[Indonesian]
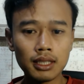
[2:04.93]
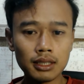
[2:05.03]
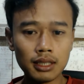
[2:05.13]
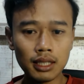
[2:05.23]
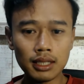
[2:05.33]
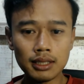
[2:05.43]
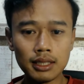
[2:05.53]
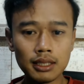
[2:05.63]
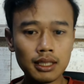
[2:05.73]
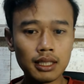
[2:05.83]
Ketika
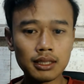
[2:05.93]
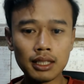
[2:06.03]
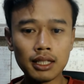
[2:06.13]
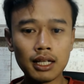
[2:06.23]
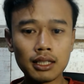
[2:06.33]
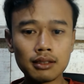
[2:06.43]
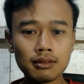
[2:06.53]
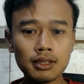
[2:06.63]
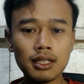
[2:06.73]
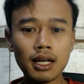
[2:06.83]
ada data
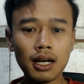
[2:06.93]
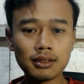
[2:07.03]
yang tidak